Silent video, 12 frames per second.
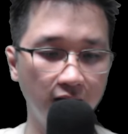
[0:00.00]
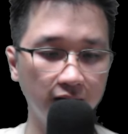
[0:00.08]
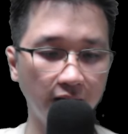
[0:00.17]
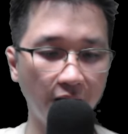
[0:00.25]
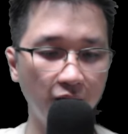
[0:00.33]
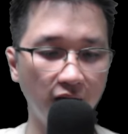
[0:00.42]

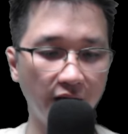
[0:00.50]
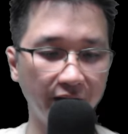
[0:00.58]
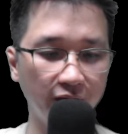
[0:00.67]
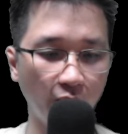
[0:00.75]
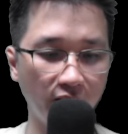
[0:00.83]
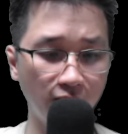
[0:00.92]
Theo lời
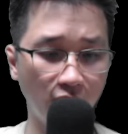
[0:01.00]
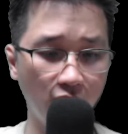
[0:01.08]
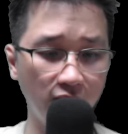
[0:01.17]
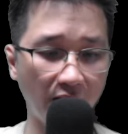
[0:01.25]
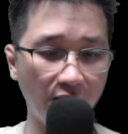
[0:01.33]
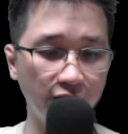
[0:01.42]
tuyên
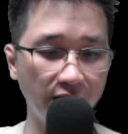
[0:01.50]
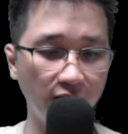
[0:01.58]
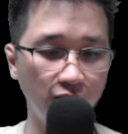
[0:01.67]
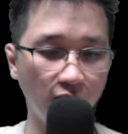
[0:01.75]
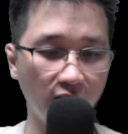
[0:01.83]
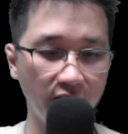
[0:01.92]
bố cao điệu
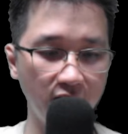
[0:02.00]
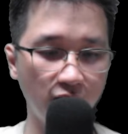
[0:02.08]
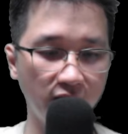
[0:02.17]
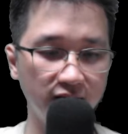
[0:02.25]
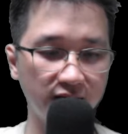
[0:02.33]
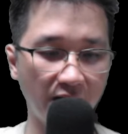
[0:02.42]
của Lý
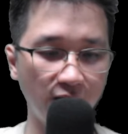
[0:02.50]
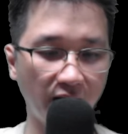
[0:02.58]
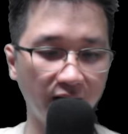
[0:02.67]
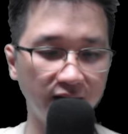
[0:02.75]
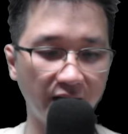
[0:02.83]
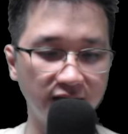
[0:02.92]
Quần Giao,
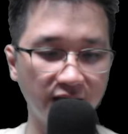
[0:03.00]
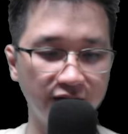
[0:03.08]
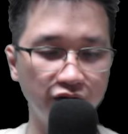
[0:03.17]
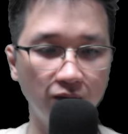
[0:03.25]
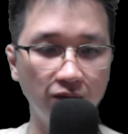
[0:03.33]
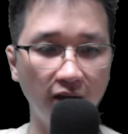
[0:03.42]
hàng tỷ dân
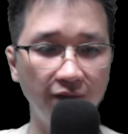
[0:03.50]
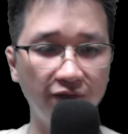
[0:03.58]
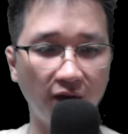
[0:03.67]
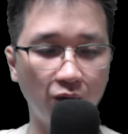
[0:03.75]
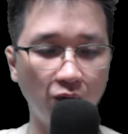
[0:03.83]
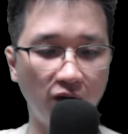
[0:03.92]
chúng lâm
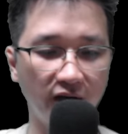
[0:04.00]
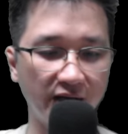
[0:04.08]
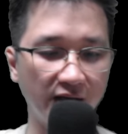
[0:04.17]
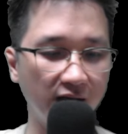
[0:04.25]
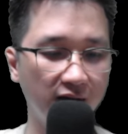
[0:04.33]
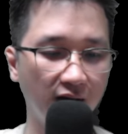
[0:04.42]
vào cuồng
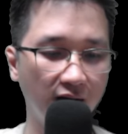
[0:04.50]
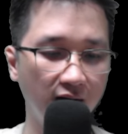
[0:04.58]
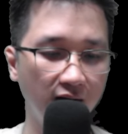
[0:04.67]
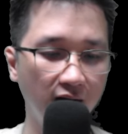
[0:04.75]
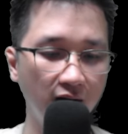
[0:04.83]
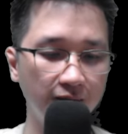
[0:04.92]
hỉ.
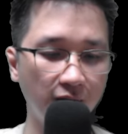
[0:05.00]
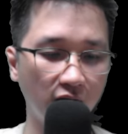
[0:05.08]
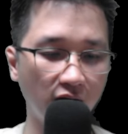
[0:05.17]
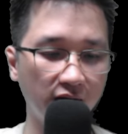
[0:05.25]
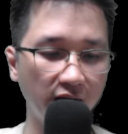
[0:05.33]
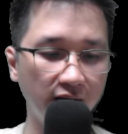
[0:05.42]
Bọn
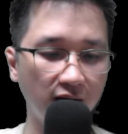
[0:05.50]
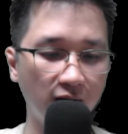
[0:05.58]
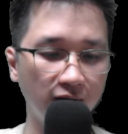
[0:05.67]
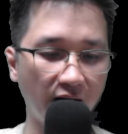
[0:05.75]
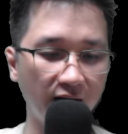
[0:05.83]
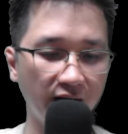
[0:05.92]
họ kích động
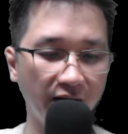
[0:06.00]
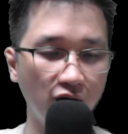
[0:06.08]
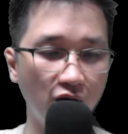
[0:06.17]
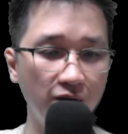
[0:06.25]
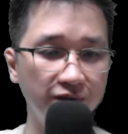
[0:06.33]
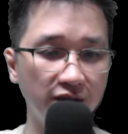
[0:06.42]
là lên
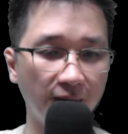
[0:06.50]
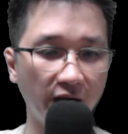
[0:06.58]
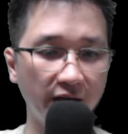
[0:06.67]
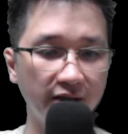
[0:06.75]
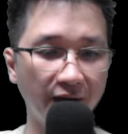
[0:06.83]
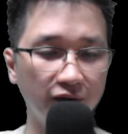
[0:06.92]
ôm chầm
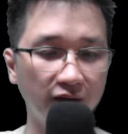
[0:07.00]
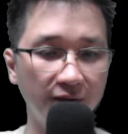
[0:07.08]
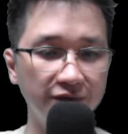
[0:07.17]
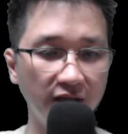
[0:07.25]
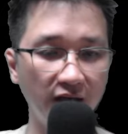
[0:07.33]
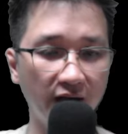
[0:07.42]
lấy nhau, thậm
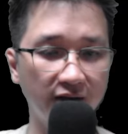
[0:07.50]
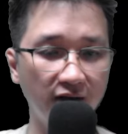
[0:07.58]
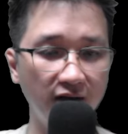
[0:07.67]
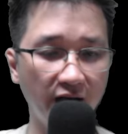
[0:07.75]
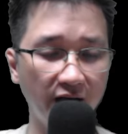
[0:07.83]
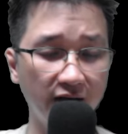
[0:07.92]
chí là
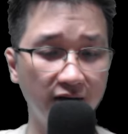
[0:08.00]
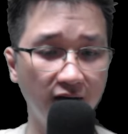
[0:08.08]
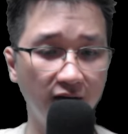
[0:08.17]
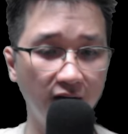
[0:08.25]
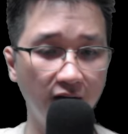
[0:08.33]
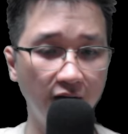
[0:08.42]
rơi lệ.
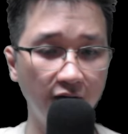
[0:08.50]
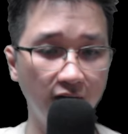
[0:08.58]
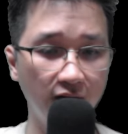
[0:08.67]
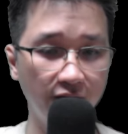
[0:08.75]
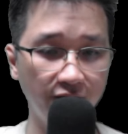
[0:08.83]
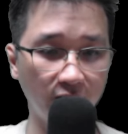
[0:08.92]

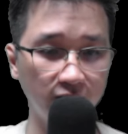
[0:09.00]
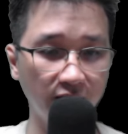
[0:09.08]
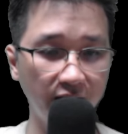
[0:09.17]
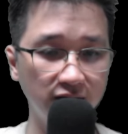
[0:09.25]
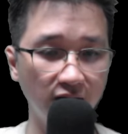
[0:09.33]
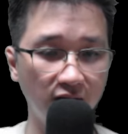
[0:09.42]
Phóng
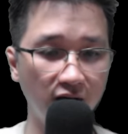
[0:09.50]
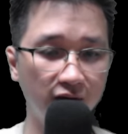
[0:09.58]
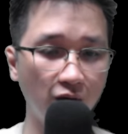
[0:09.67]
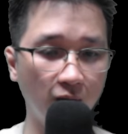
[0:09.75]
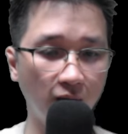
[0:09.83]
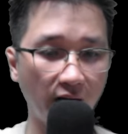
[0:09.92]
thích dưới cơn
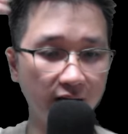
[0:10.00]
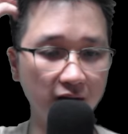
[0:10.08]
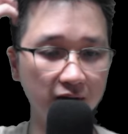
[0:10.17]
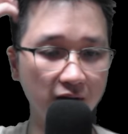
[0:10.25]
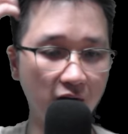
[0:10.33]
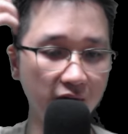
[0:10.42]
khủng hoảng
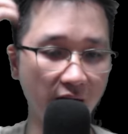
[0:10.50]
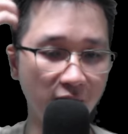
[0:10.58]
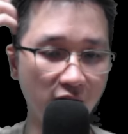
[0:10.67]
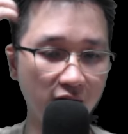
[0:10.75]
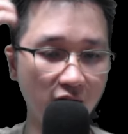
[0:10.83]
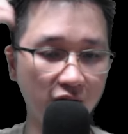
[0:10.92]
cực độ để
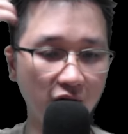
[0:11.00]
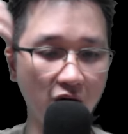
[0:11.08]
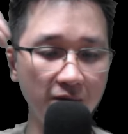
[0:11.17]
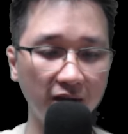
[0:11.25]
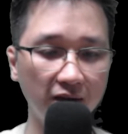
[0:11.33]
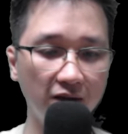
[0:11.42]
bọn họ khó
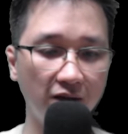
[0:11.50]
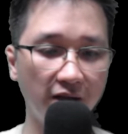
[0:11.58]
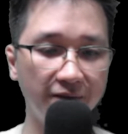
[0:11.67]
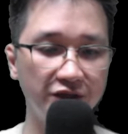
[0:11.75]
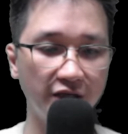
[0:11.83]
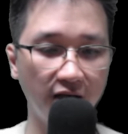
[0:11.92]
mà tự
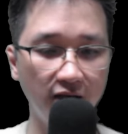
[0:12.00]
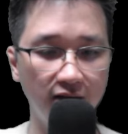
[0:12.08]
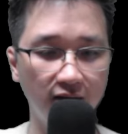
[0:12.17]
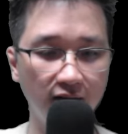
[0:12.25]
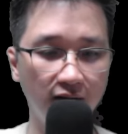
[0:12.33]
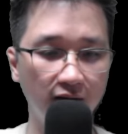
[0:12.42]
kiềm chế.
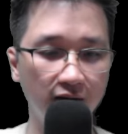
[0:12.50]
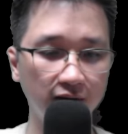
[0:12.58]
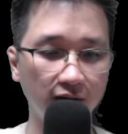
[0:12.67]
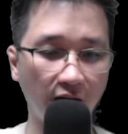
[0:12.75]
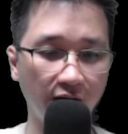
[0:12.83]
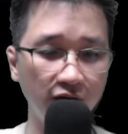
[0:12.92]

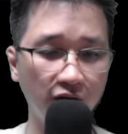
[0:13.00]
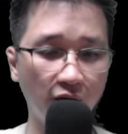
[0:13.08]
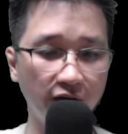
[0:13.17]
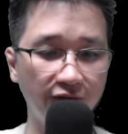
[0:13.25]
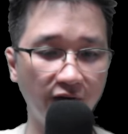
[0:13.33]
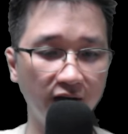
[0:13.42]
Thắng
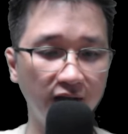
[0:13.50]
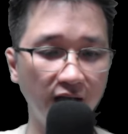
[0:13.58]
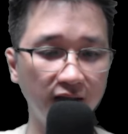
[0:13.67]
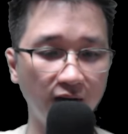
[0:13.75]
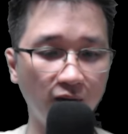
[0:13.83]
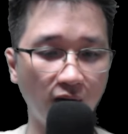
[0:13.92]
rồi, Phần Thiên
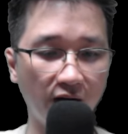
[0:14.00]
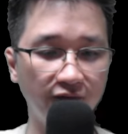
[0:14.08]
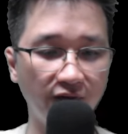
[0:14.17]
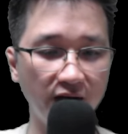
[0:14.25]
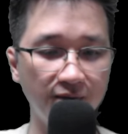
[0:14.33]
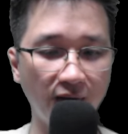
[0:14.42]
Thần Hoàng
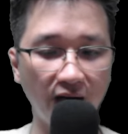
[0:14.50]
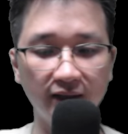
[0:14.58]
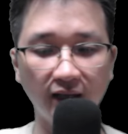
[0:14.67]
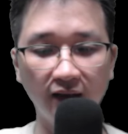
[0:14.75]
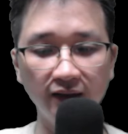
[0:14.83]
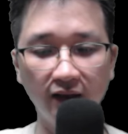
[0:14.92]
vậy mà lại
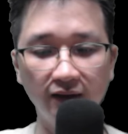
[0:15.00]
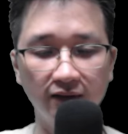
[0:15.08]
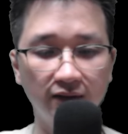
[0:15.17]
thắng thật.